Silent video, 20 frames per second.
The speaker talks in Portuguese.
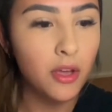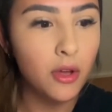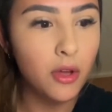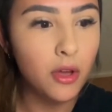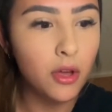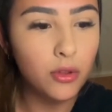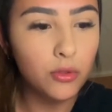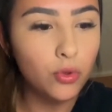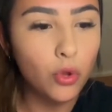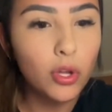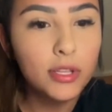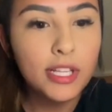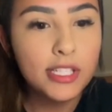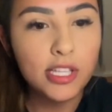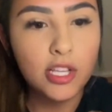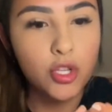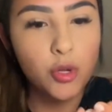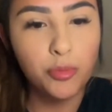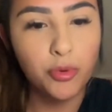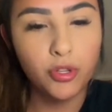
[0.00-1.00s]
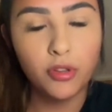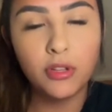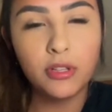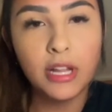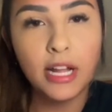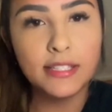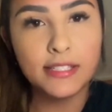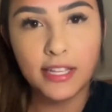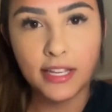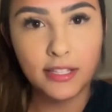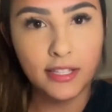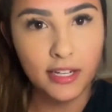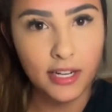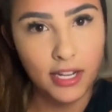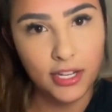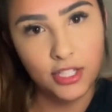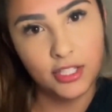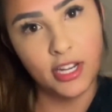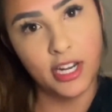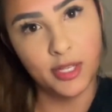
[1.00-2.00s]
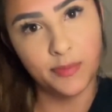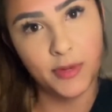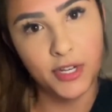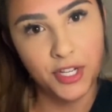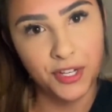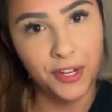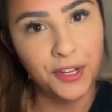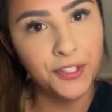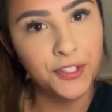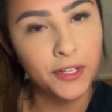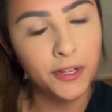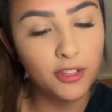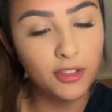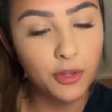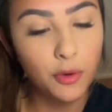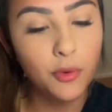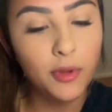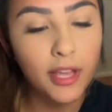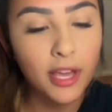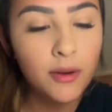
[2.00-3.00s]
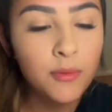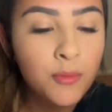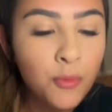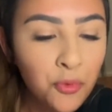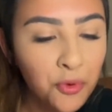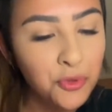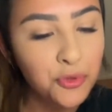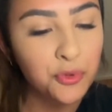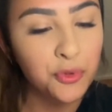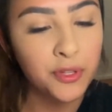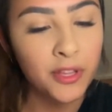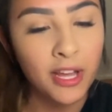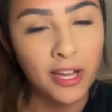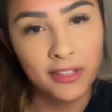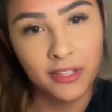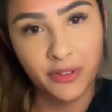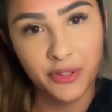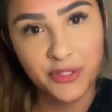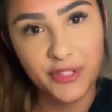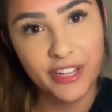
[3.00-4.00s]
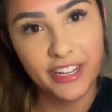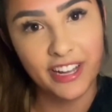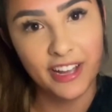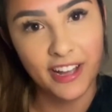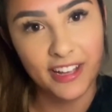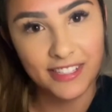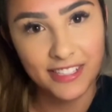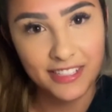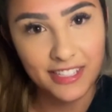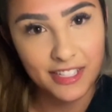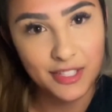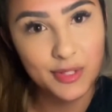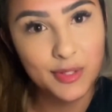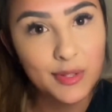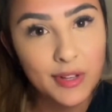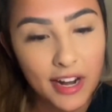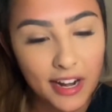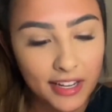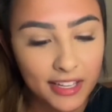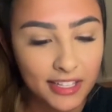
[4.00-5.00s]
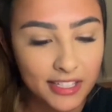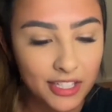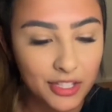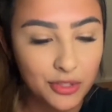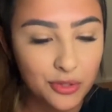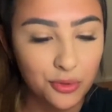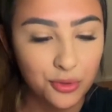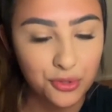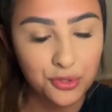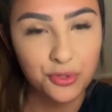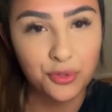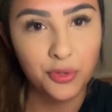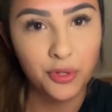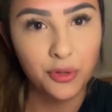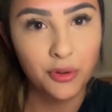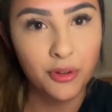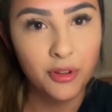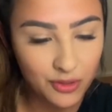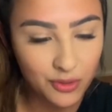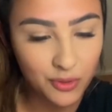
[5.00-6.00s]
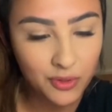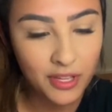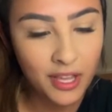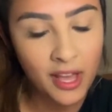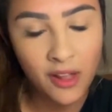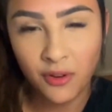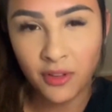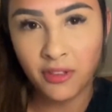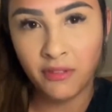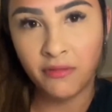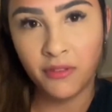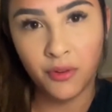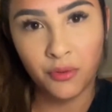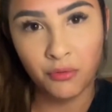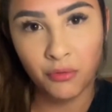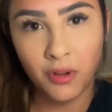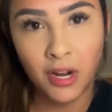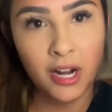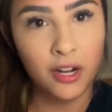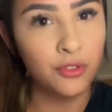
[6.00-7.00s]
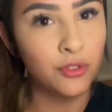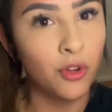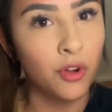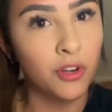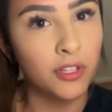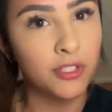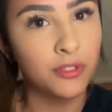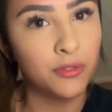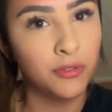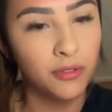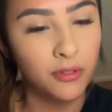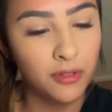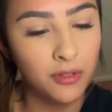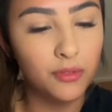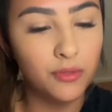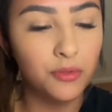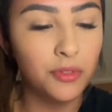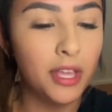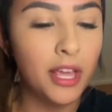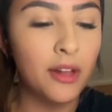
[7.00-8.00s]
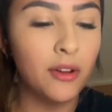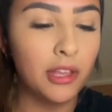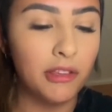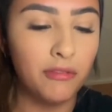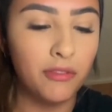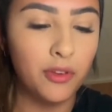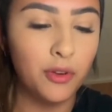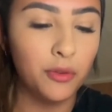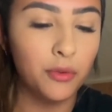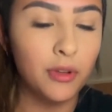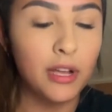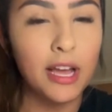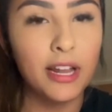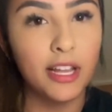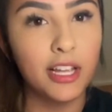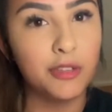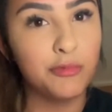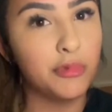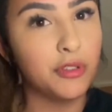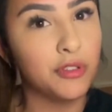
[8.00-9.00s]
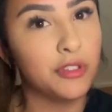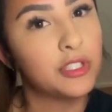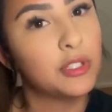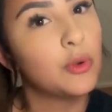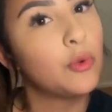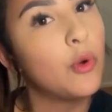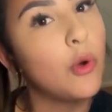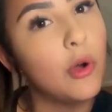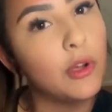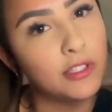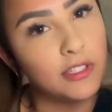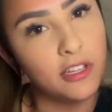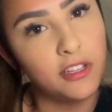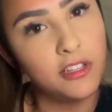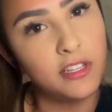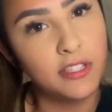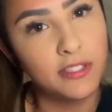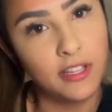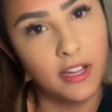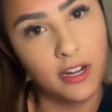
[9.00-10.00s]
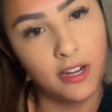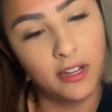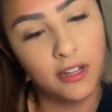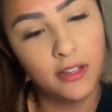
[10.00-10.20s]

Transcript: todas as oportunidades que a internet traz pra gente. Então eu quero muito cuidar da nossa casa, desse lugar que a gente construiu. Não quero que vire um lugar tóxico. Não quero que vire um lugar que as pessoas não gostem de estar.